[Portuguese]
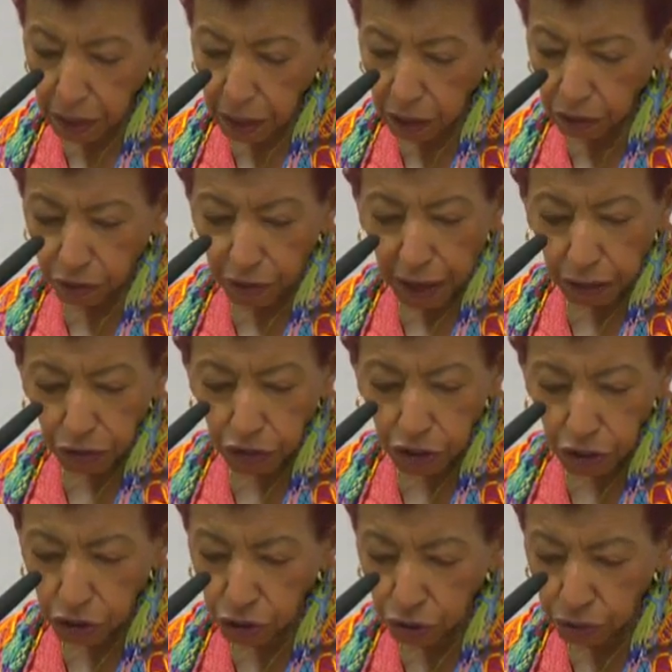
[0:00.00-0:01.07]
E falo
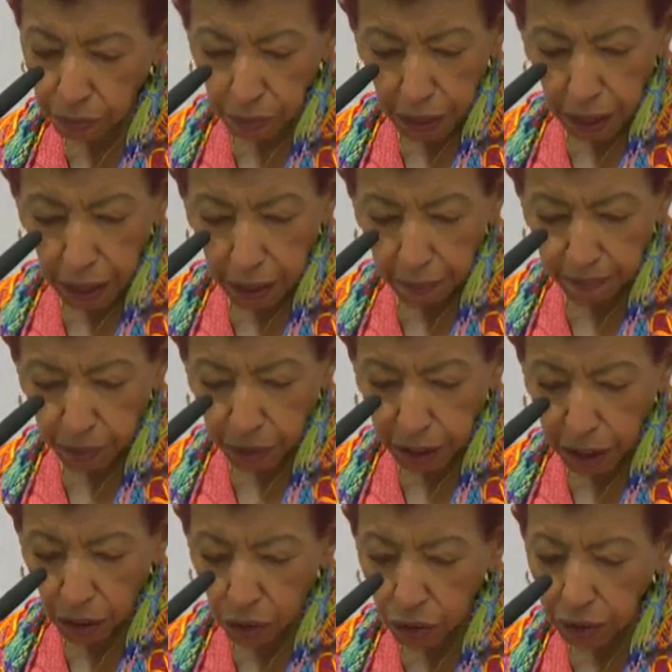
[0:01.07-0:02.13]
disso é,
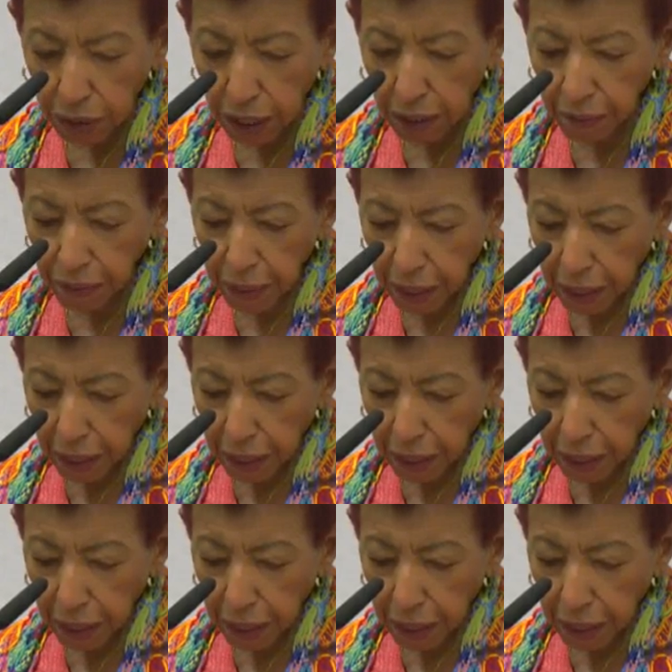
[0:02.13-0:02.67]
porque ontem